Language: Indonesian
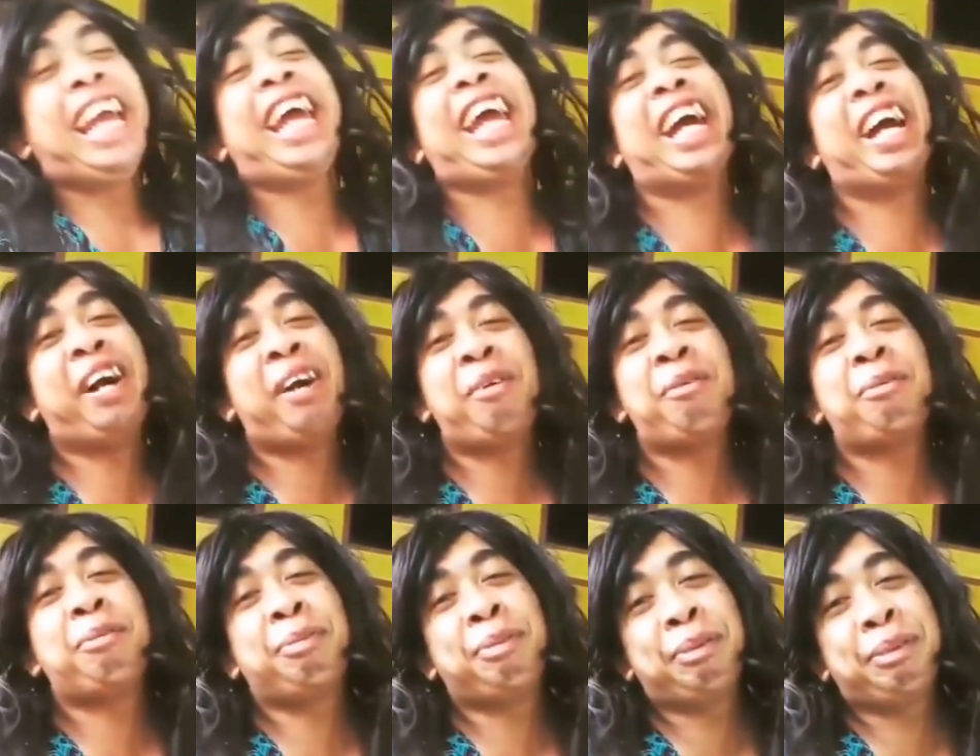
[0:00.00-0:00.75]
ya
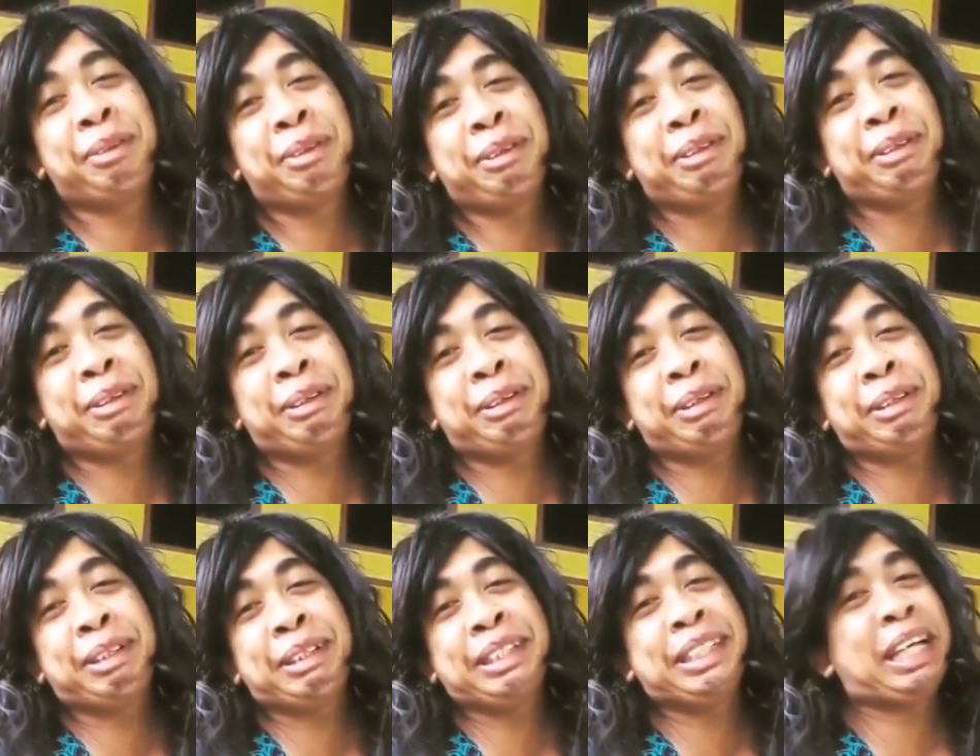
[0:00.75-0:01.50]

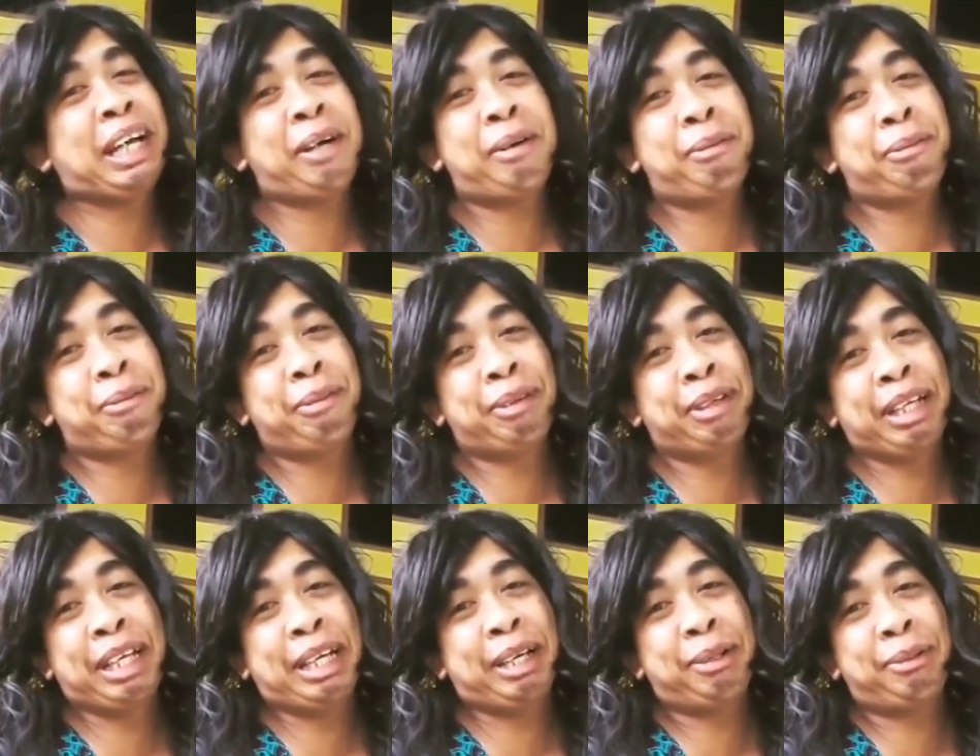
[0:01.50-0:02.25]
ampun ya
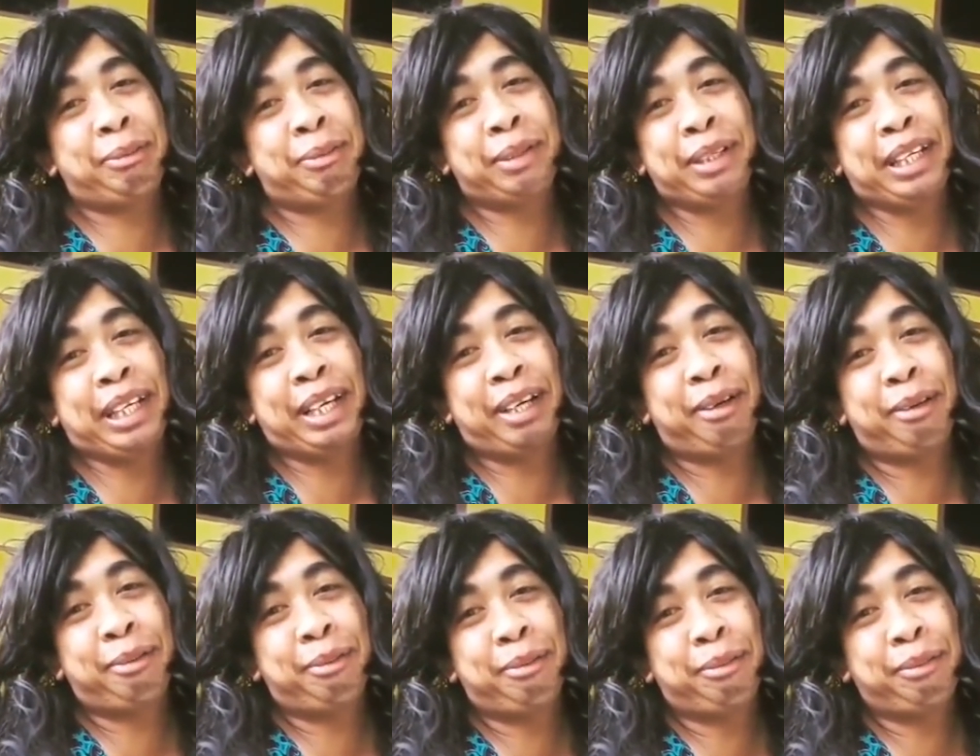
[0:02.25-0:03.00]
ampun ya ampun
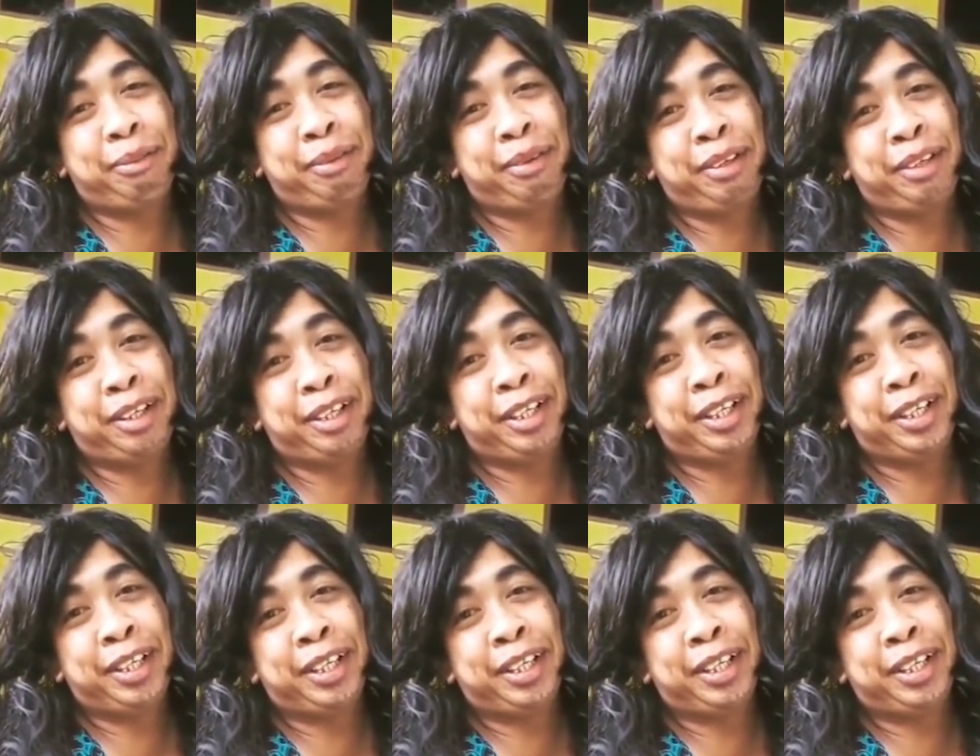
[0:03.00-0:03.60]
ya ampun